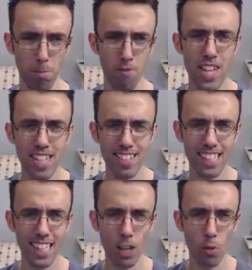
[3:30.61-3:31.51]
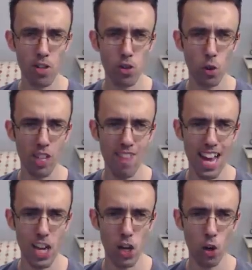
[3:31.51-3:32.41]
Vista da questo
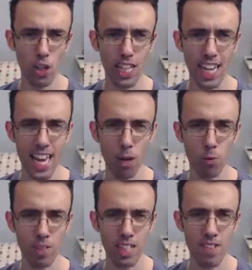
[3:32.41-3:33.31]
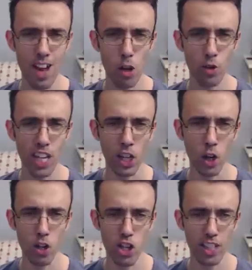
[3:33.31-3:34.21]
livello, crea un livello di
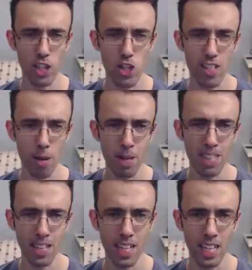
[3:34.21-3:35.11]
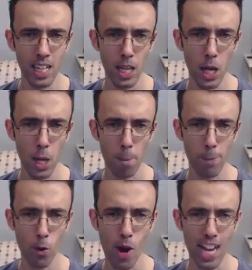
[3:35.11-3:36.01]
angoscia decisamente
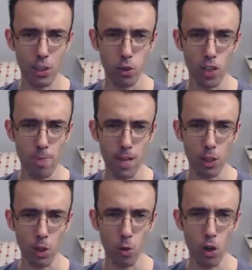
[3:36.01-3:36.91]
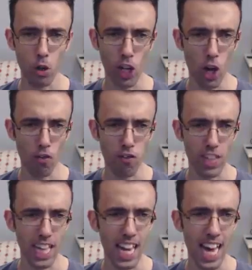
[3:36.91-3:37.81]
più alto rispetto a quello che offre
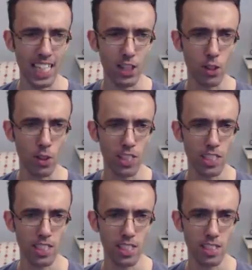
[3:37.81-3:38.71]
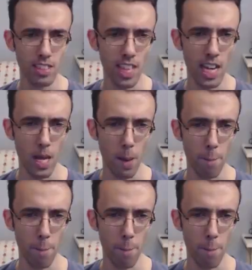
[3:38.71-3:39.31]
dall'alto. Se...